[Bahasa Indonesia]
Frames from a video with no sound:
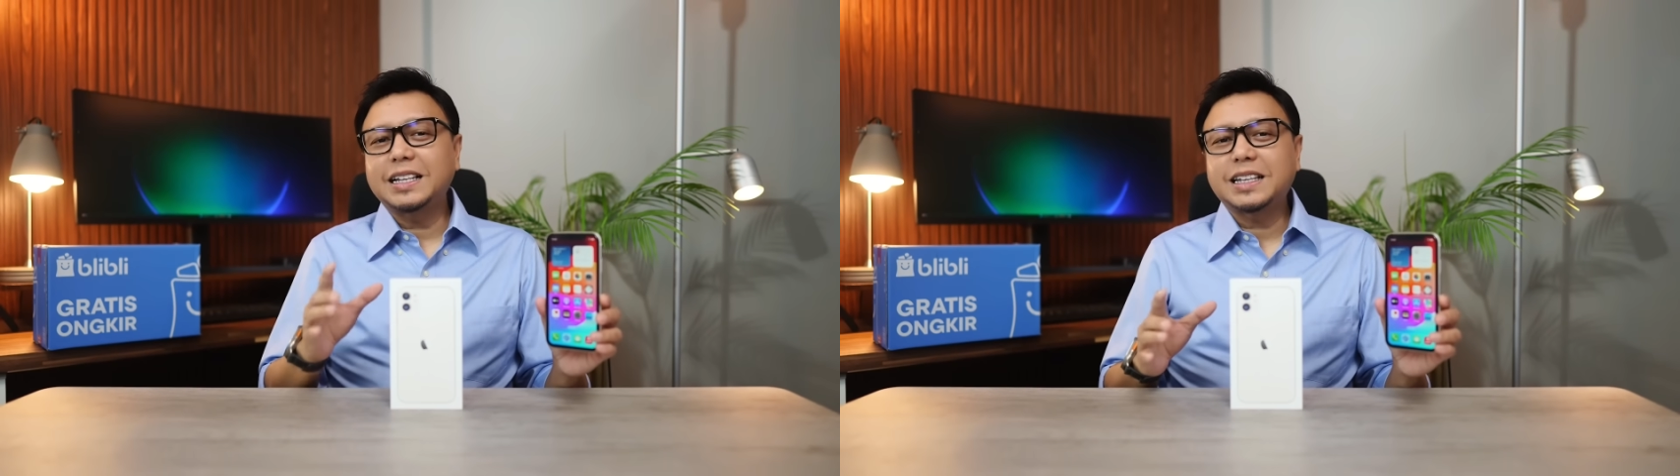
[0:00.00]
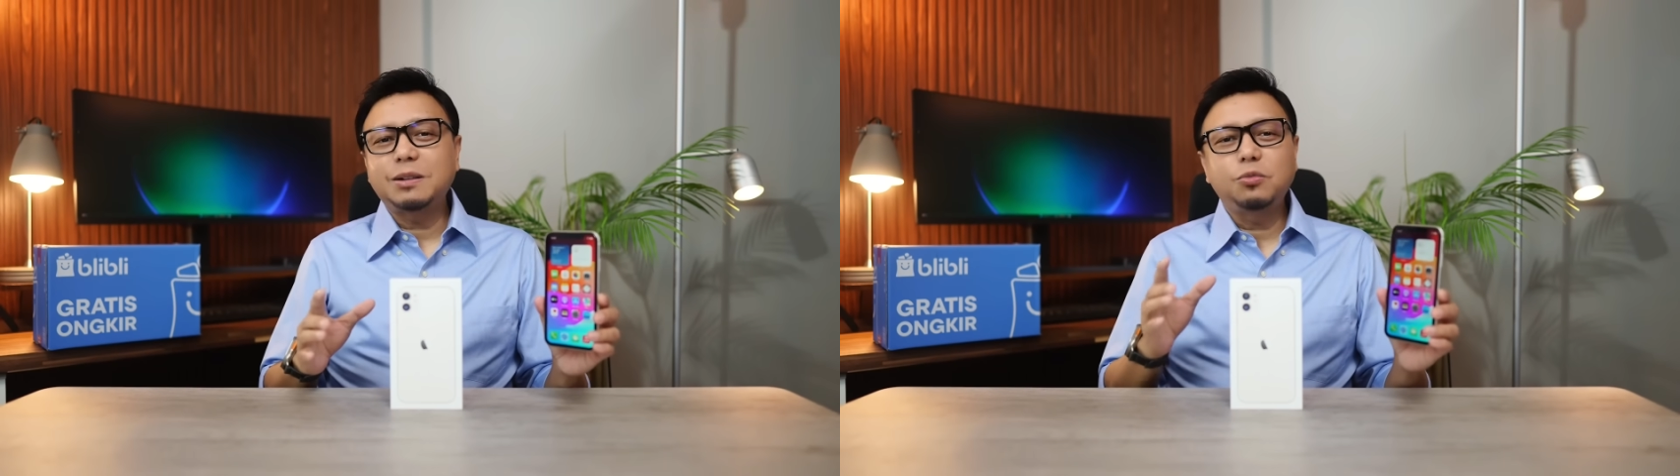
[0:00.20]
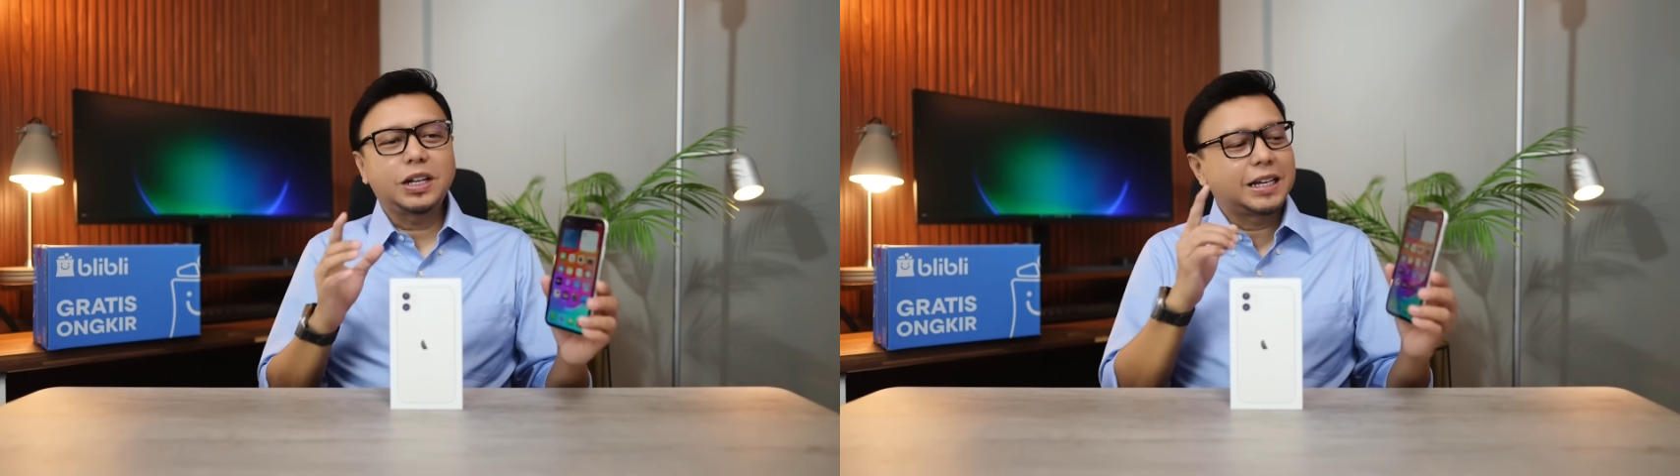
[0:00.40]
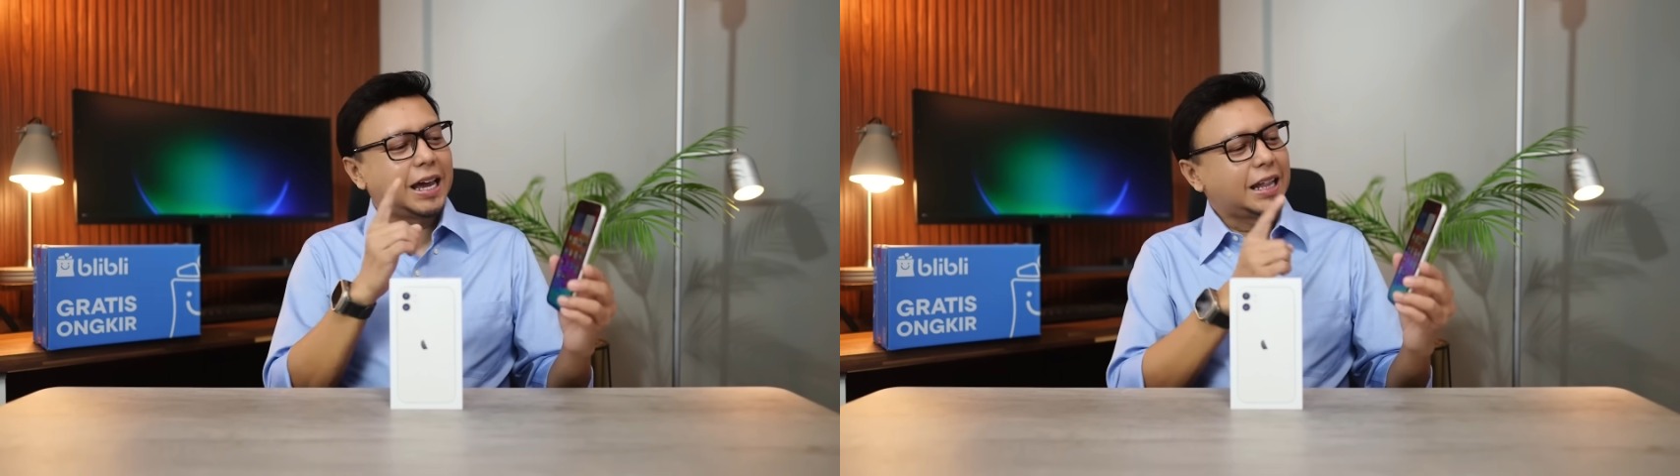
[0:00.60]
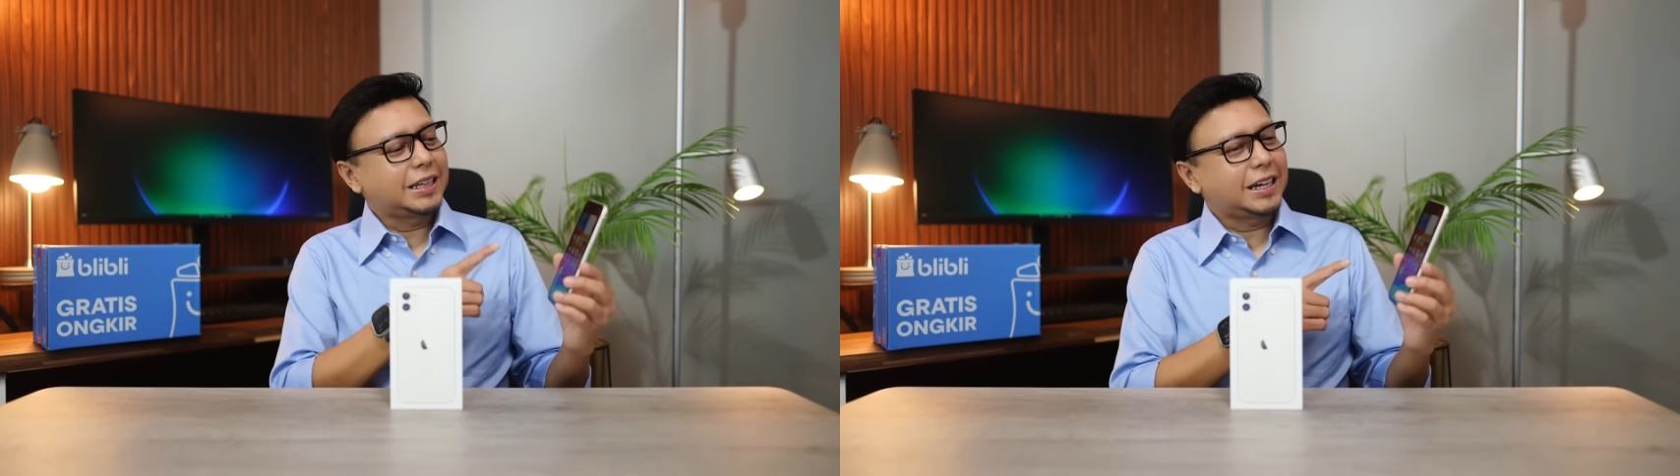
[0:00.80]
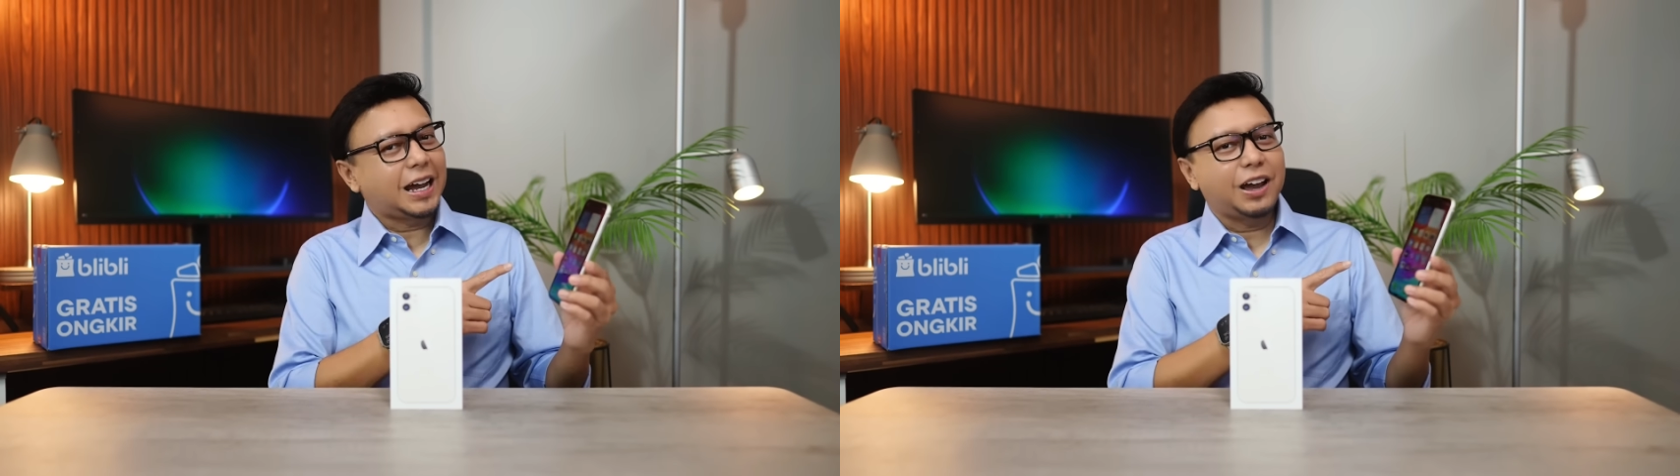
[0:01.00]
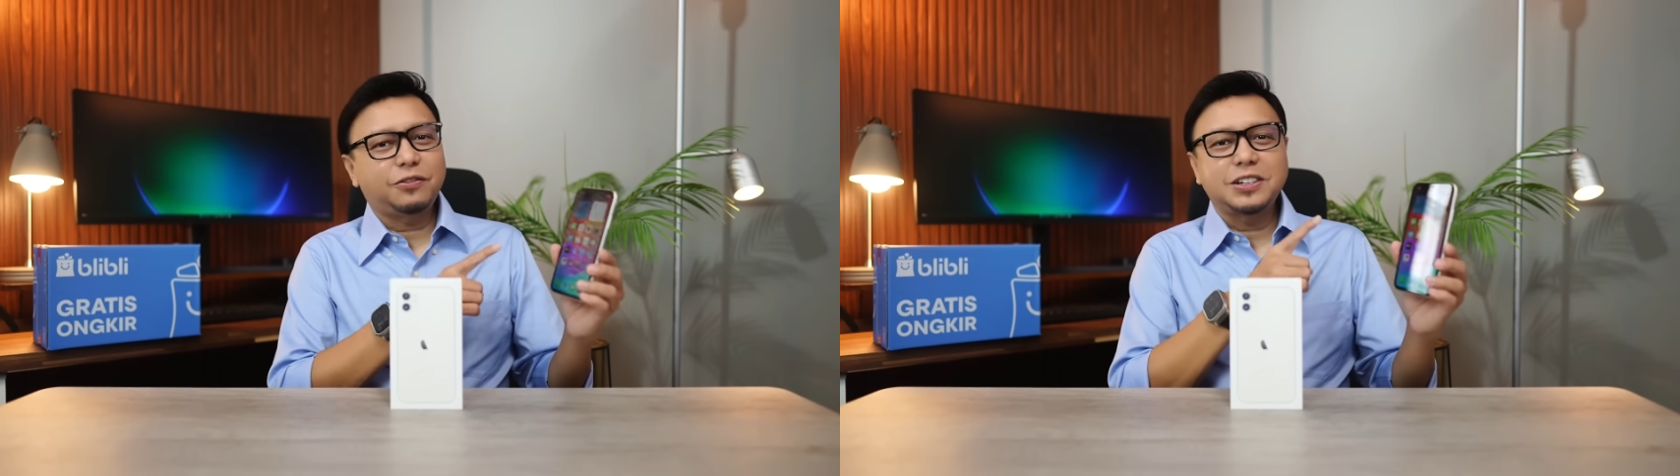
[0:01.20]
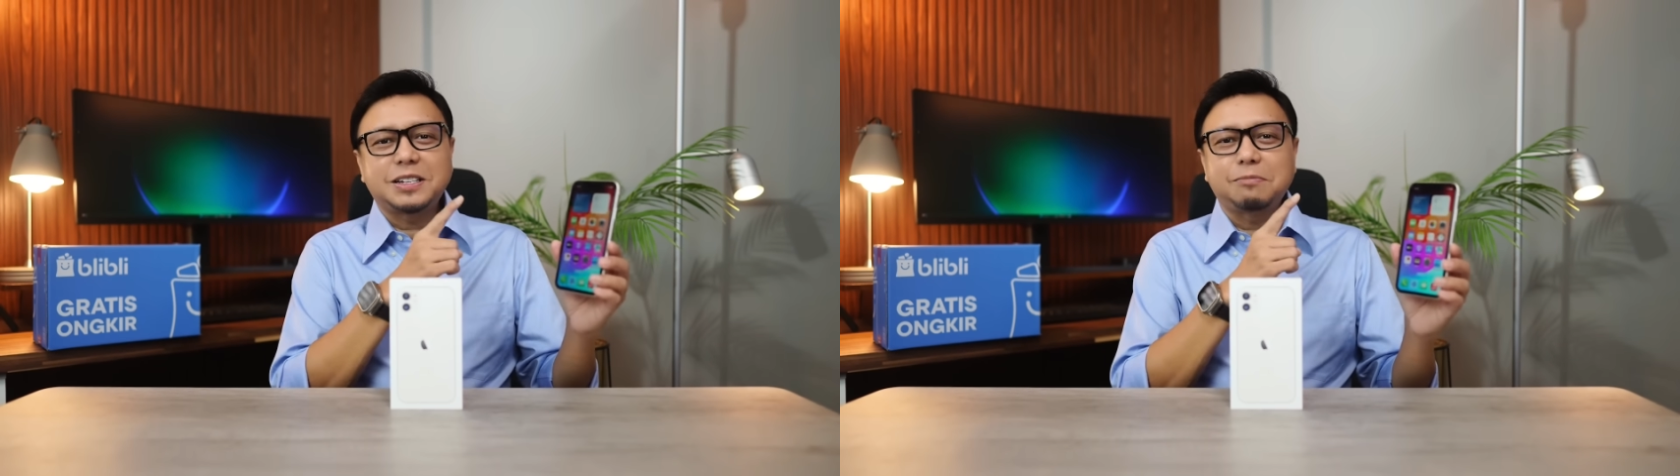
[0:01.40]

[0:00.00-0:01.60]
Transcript: alasan buat ganti ke iPhone